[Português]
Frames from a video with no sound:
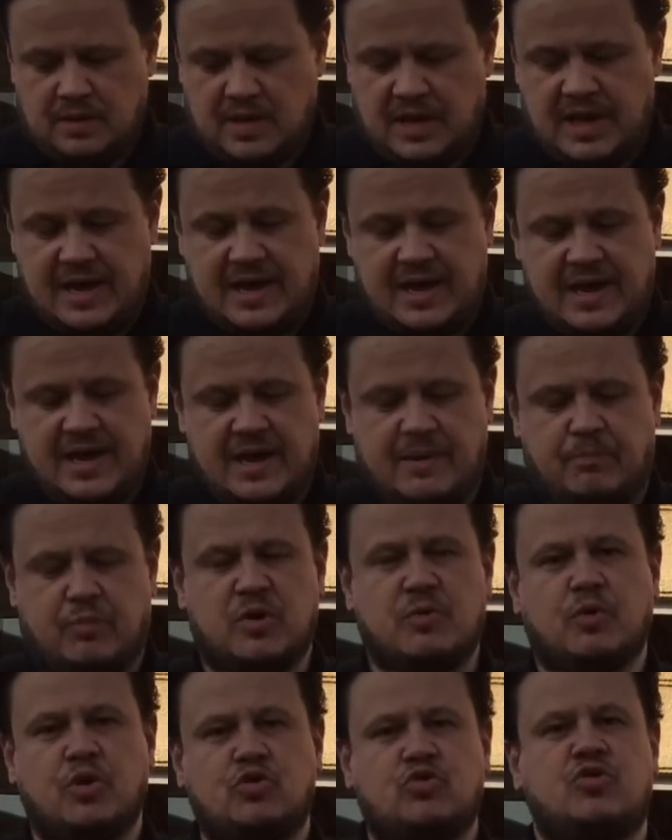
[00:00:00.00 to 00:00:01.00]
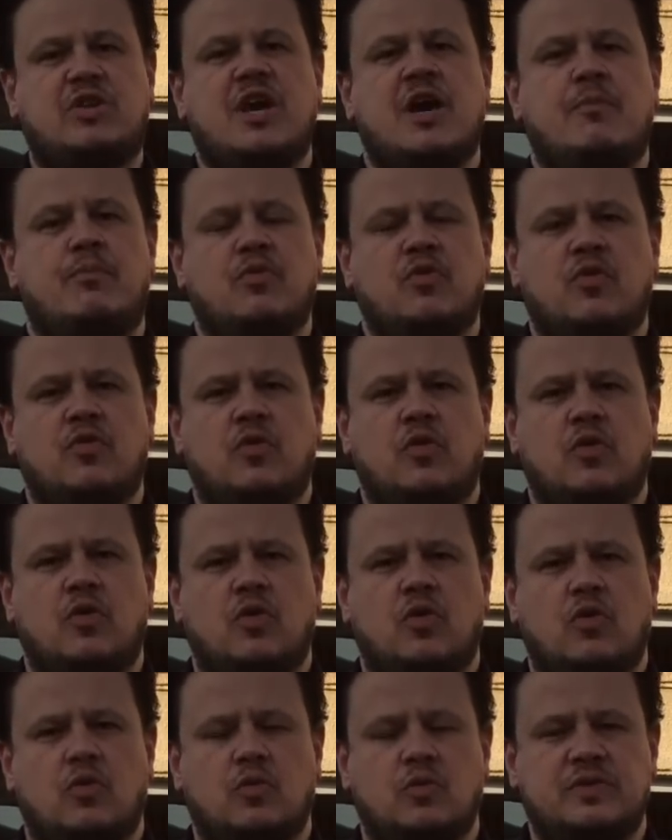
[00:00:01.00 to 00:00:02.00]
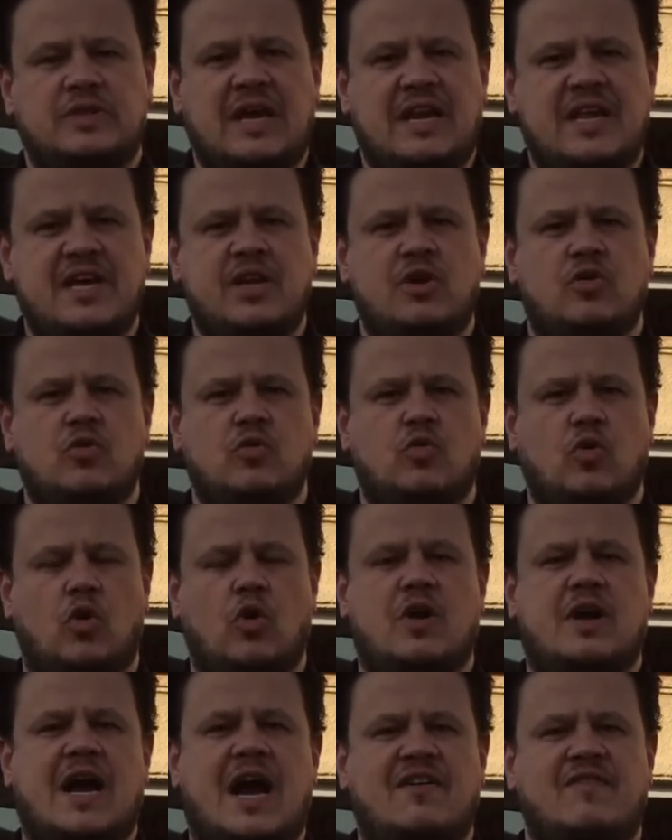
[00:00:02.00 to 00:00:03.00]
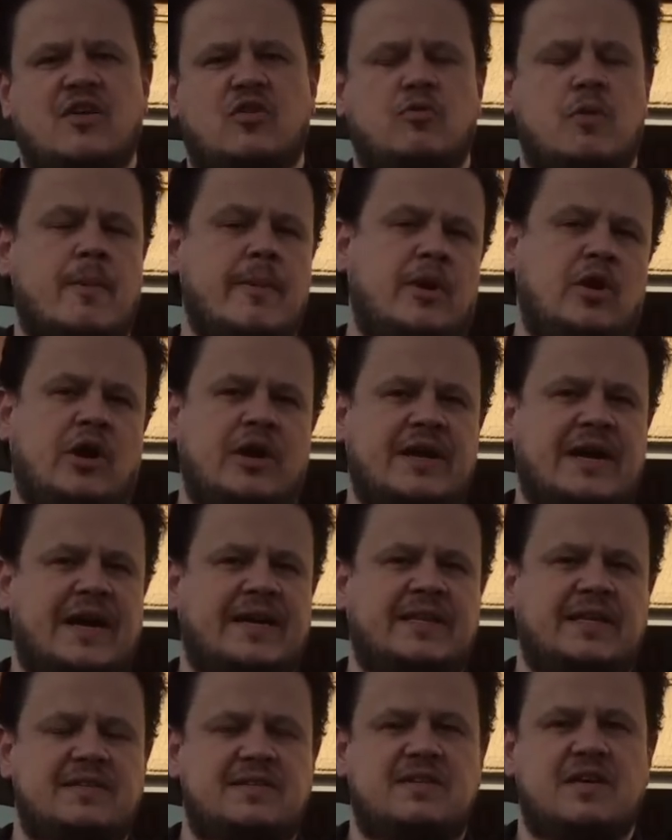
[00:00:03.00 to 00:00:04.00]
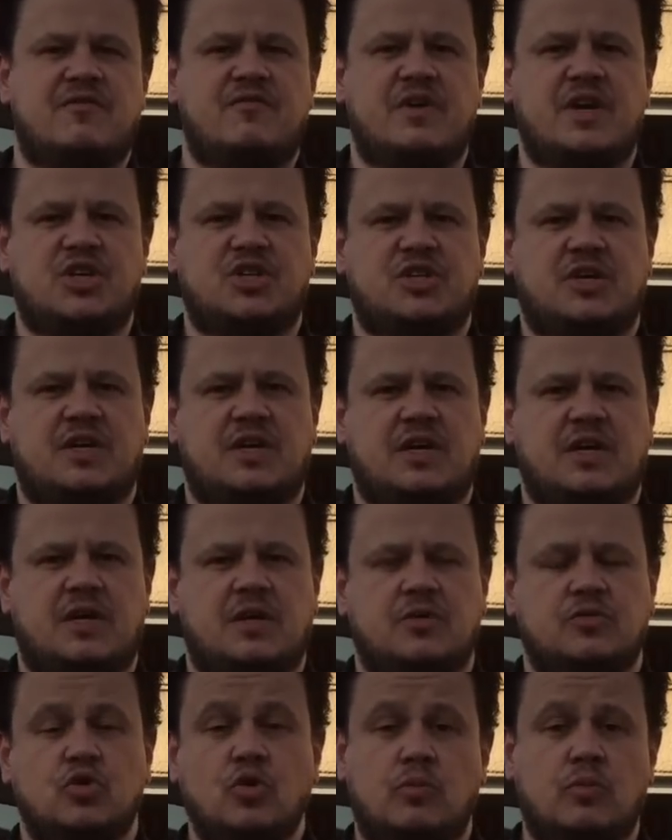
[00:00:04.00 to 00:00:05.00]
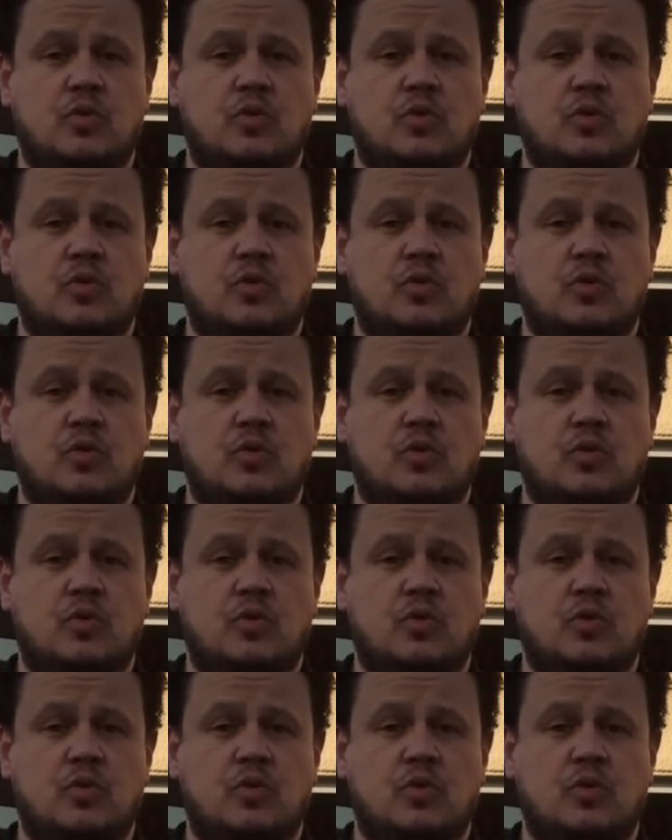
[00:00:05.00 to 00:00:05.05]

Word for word: É, por muito tempo Delirium colocava como a melhor carta de cerveja do